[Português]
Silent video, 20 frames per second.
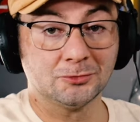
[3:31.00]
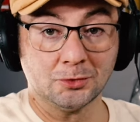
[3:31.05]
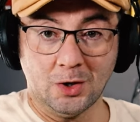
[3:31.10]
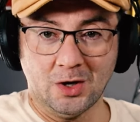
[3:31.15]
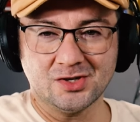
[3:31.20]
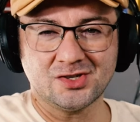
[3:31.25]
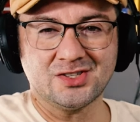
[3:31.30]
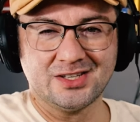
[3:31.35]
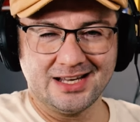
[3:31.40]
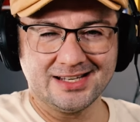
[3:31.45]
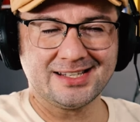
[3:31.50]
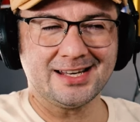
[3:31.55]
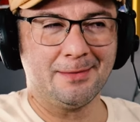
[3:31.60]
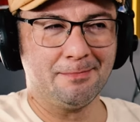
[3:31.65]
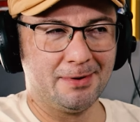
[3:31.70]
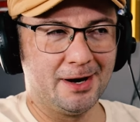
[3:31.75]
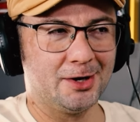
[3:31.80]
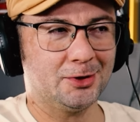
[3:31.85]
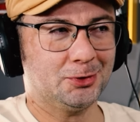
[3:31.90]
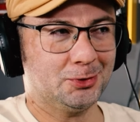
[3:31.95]
Gosto
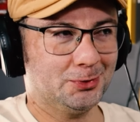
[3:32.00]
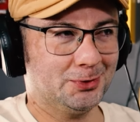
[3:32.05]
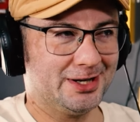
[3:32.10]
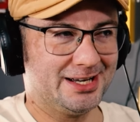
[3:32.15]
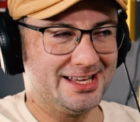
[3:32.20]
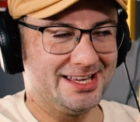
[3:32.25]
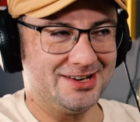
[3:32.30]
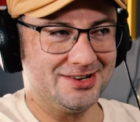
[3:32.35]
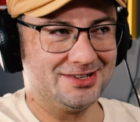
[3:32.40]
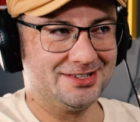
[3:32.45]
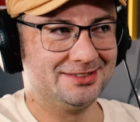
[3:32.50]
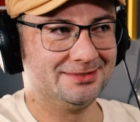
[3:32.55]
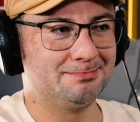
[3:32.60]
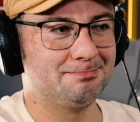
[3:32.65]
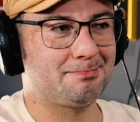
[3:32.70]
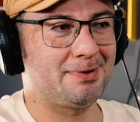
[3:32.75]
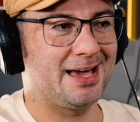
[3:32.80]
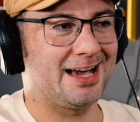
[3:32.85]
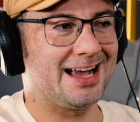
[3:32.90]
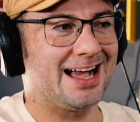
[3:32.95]
dessa abertura aí, ó.
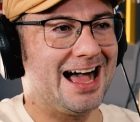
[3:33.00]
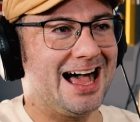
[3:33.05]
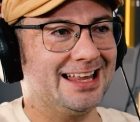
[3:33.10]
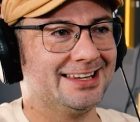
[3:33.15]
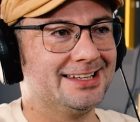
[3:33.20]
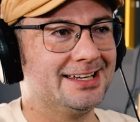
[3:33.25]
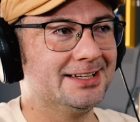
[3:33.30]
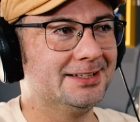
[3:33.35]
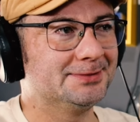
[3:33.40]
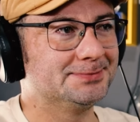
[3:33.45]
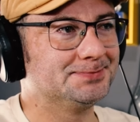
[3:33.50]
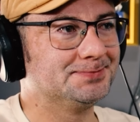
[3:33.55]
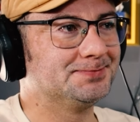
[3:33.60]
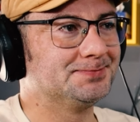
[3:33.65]
Pegada, hein?